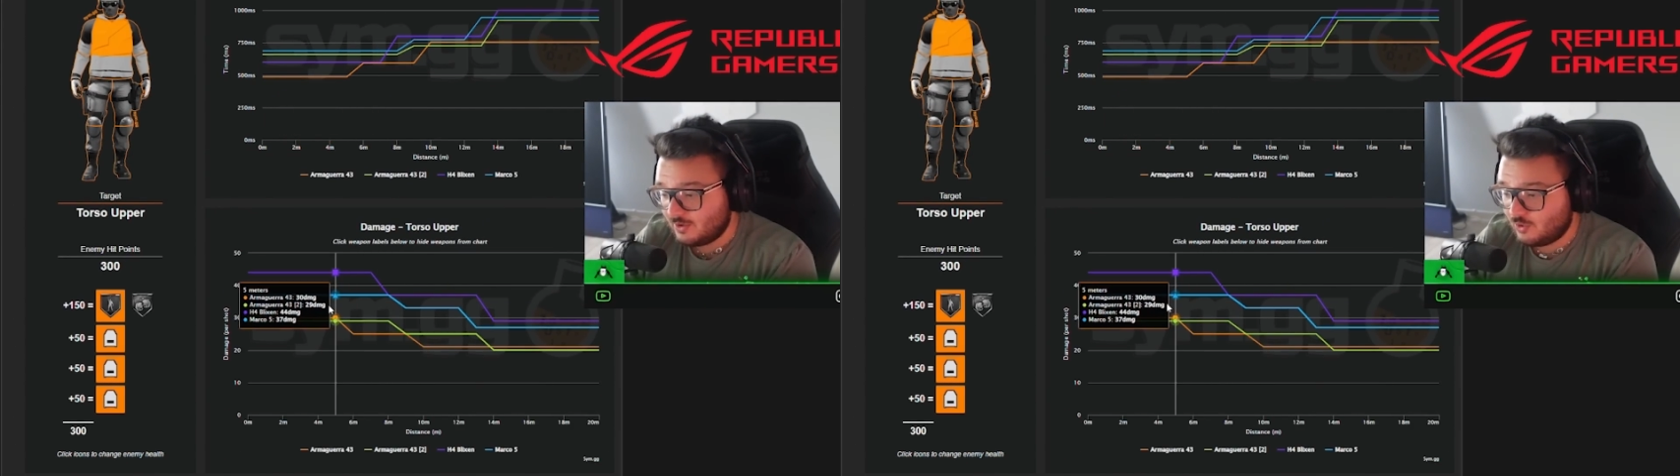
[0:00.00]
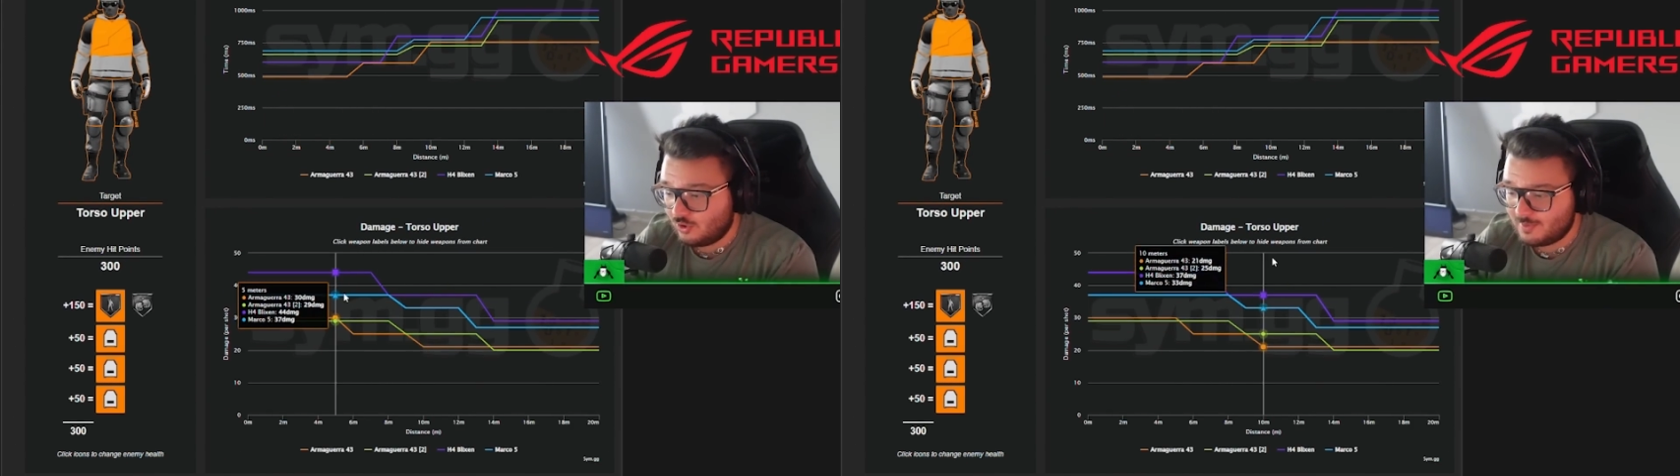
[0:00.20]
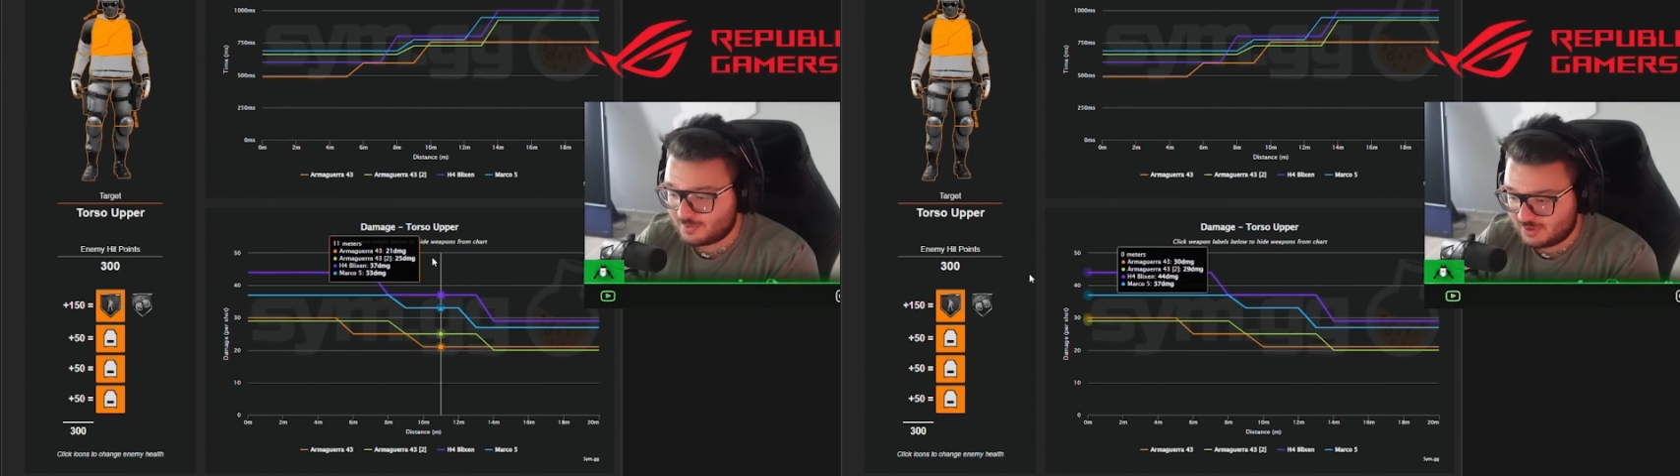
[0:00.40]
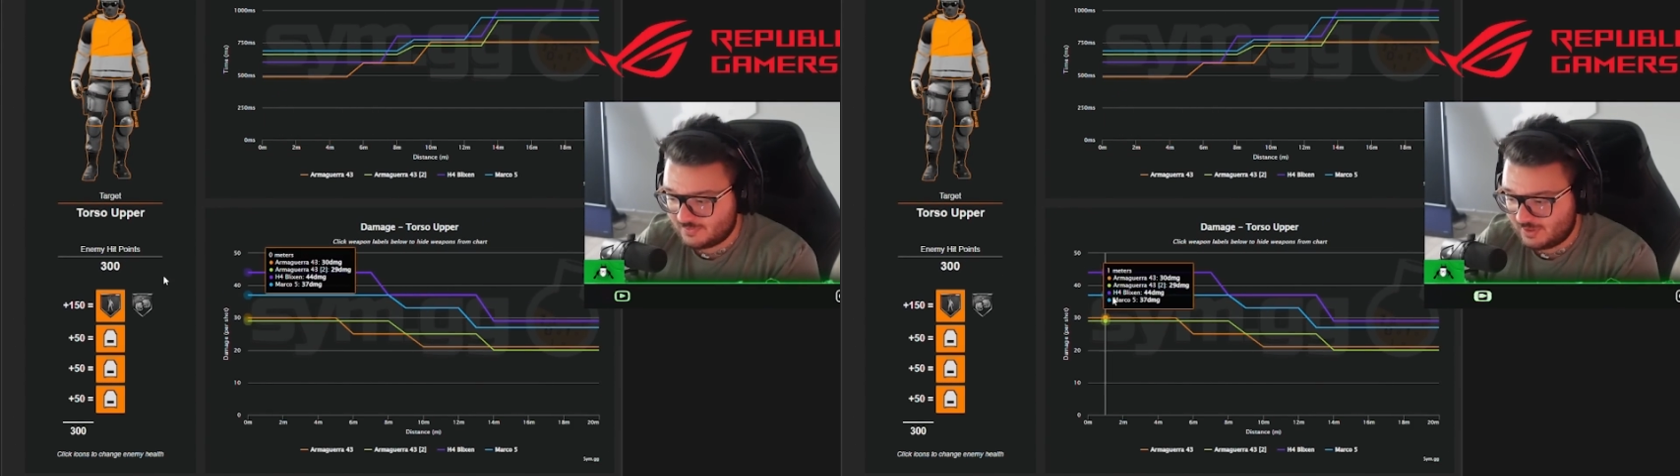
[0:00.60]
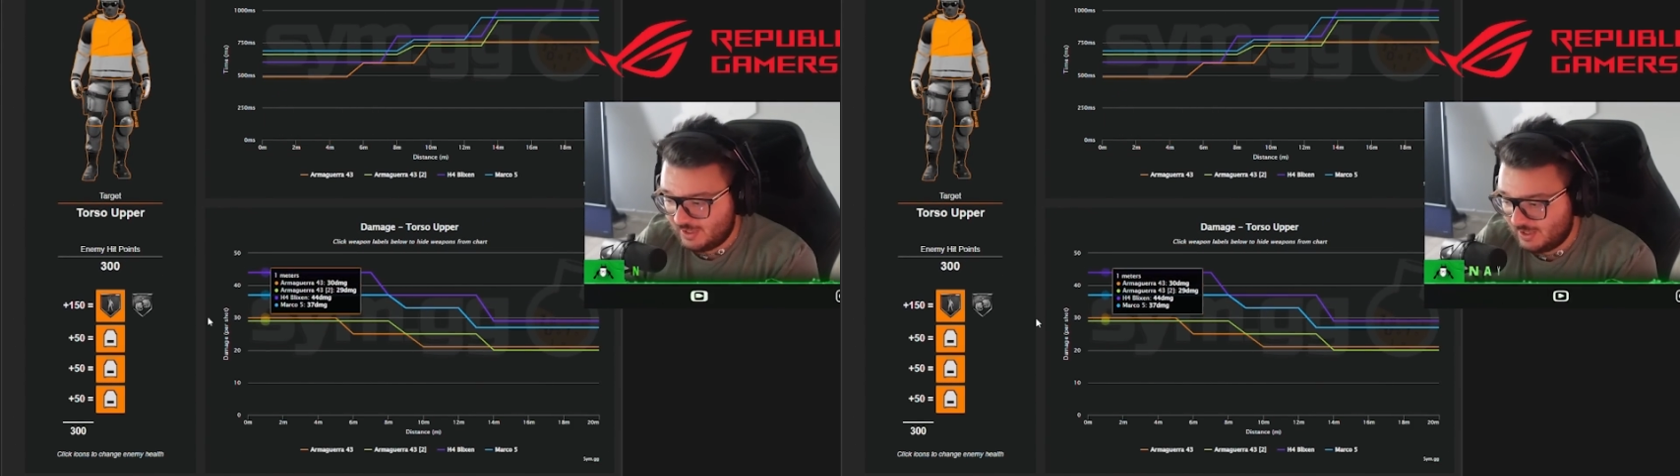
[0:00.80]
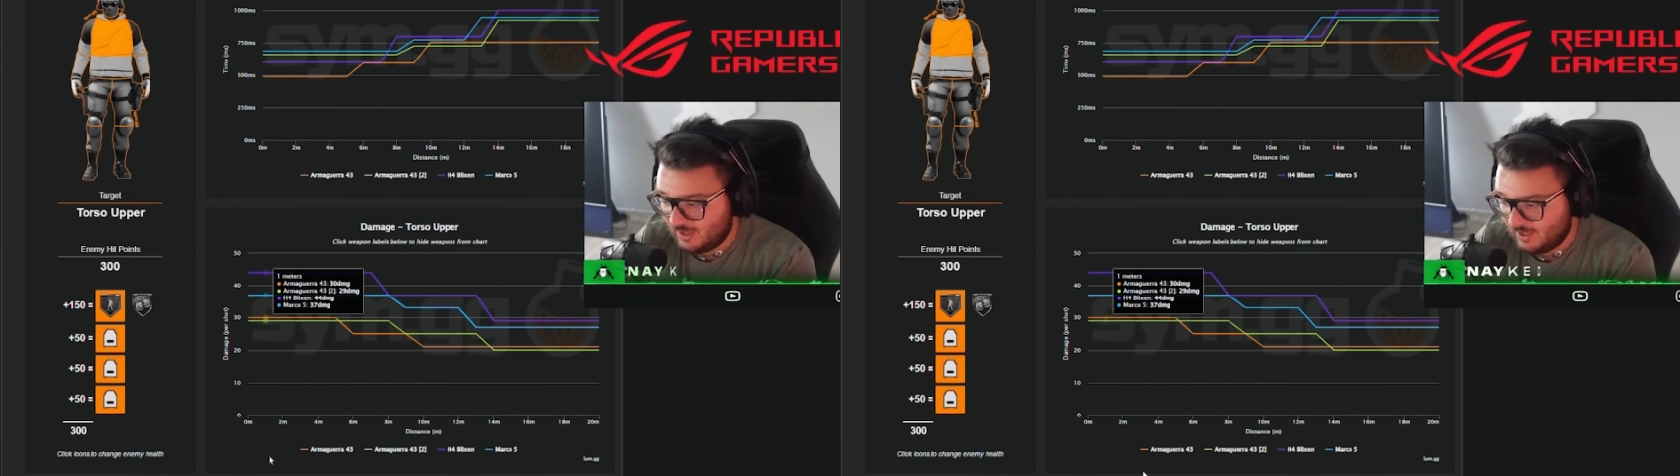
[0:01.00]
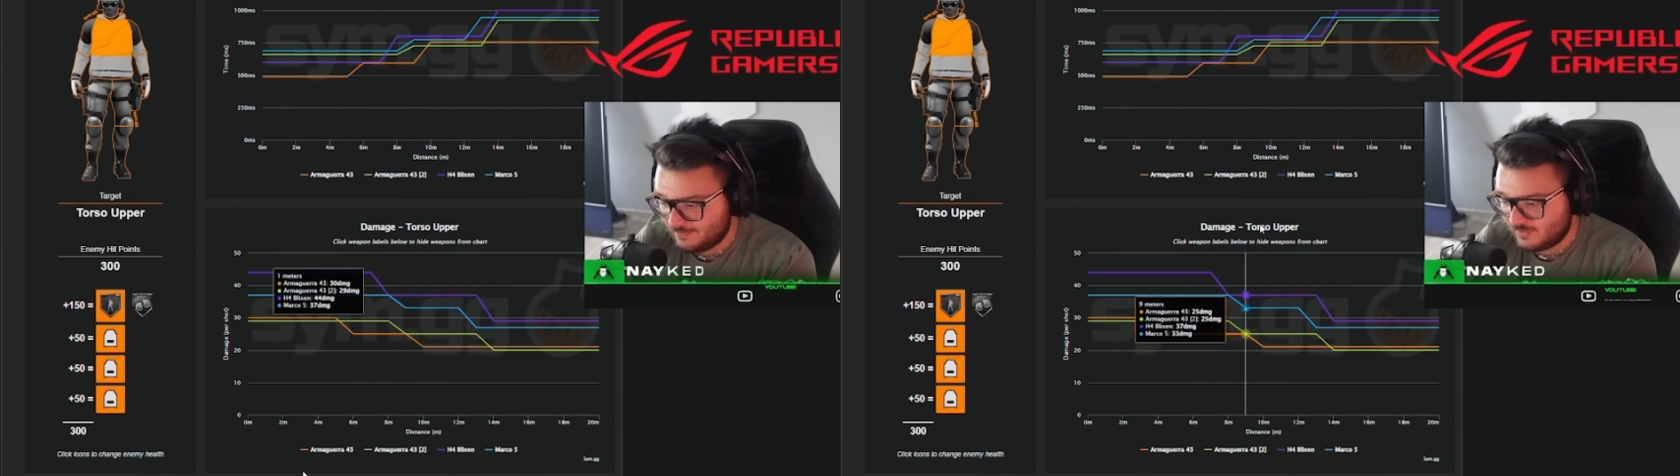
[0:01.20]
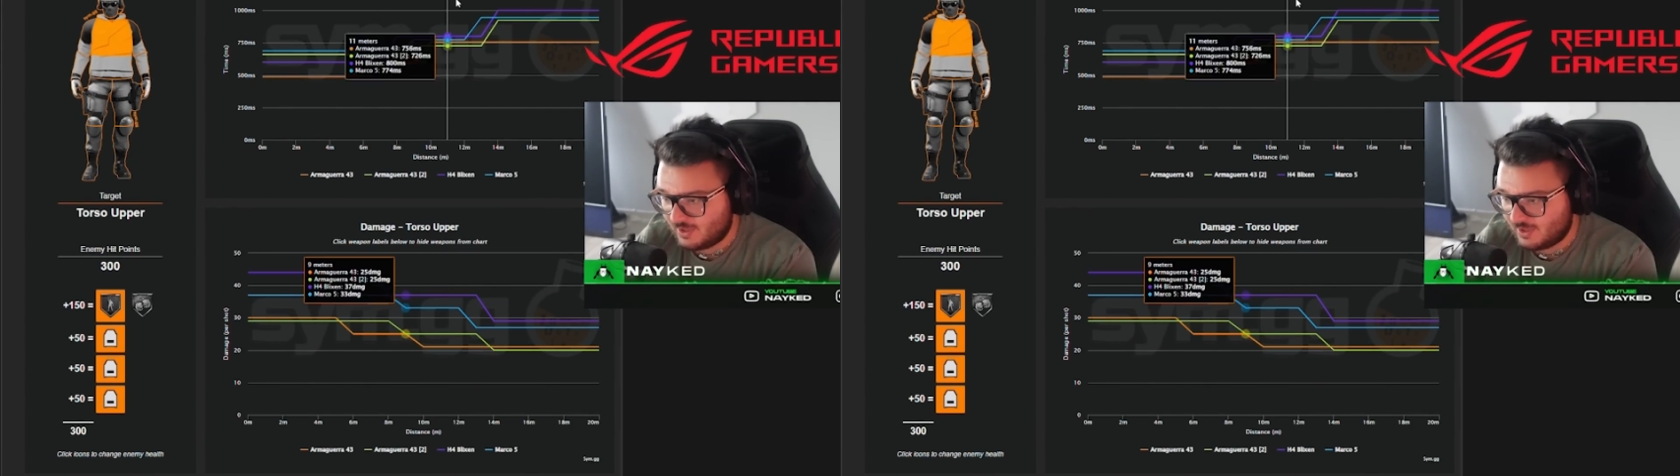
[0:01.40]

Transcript: Come potete vedere,